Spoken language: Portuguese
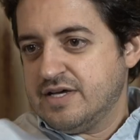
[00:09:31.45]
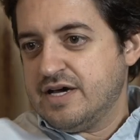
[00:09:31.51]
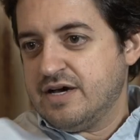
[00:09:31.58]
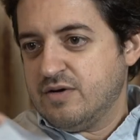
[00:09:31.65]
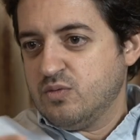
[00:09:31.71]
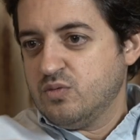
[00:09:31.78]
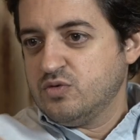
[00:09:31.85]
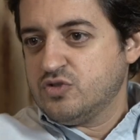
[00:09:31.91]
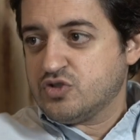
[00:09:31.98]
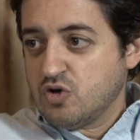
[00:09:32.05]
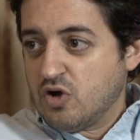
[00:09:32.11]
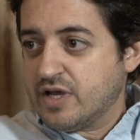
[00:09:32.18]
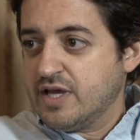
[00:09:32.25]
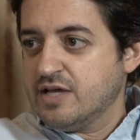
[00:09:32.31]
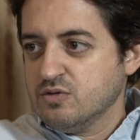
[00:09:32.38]
né, o, o
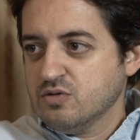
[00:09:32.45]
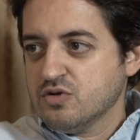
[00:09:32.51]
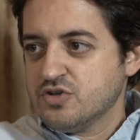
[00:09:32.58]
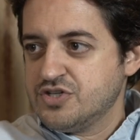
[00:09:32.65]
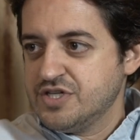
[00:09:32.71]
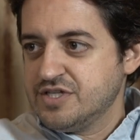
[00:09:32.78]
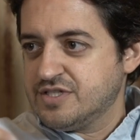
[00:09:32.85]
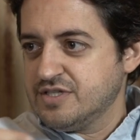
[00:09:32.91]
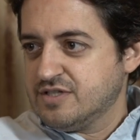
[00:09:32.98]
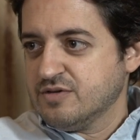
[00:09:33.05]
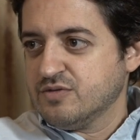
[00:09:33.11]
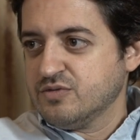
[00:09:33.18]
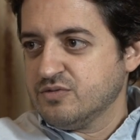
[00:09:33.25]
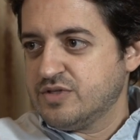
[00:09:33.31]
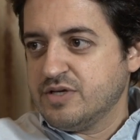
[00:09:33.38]
estoque é do lojista,
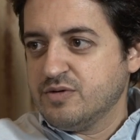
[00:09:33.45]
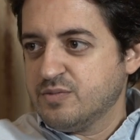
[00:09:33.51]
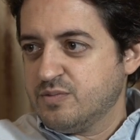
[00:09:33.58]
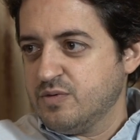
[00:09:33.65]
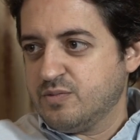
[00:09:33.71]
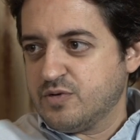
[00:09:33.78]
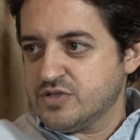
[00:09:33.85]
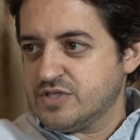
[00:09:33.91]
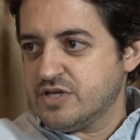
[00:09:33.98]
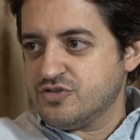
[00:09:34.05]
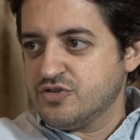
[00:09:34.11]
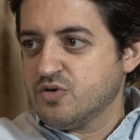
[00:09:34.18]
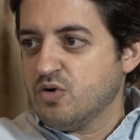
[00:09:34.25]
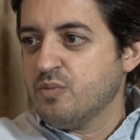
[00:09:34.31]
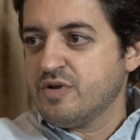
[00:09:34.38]
então eu não tenho o
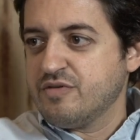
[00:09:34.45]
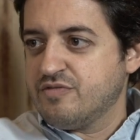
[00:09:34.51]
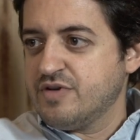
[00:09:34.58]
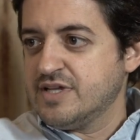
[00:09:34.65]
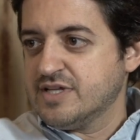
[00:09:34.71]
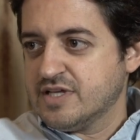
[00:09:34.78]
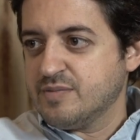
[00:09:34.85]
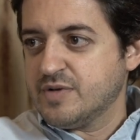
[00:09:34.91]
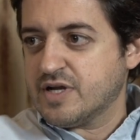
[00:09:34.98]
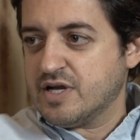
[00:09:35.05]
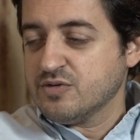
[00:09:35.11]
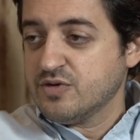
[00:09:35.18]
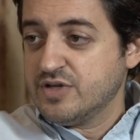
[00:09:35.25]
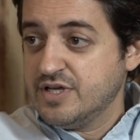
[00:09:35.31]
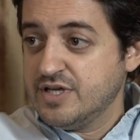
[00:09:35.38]
processo de compra e venda da
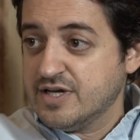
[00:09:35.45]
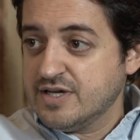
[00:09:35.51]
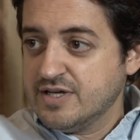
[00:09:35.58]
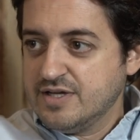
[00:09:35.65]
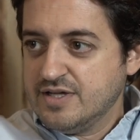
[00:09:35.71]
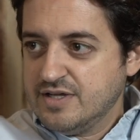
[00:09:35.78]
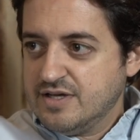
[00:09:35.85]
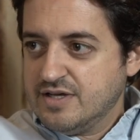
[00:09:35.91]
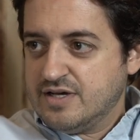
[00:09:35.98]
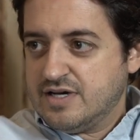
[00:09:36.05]
mercadoria. Uhum.